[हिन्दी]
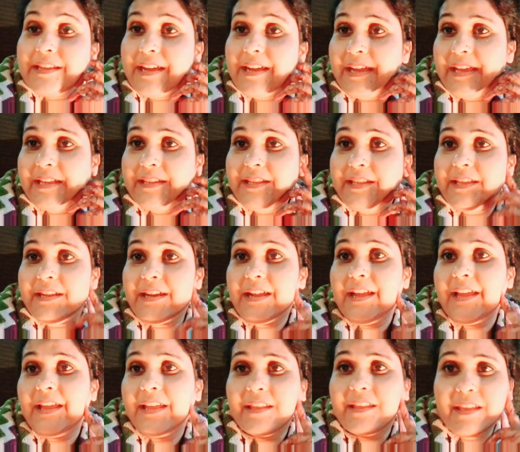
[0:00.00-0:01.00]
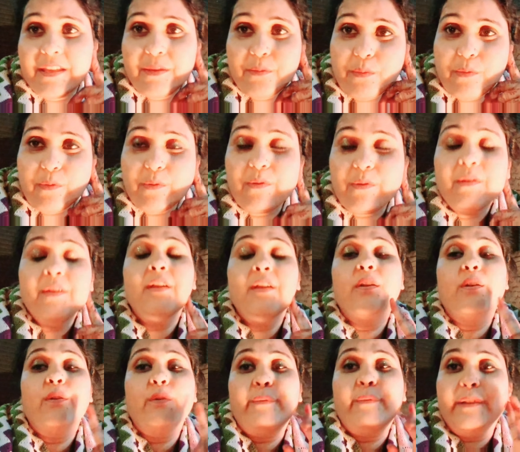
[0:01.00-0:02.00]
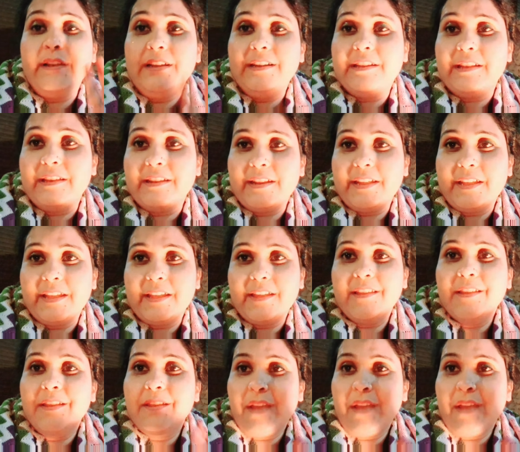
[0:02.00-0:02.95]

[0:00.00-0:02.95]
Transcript: दिखाई दे रहा है कि वो फिल्टर है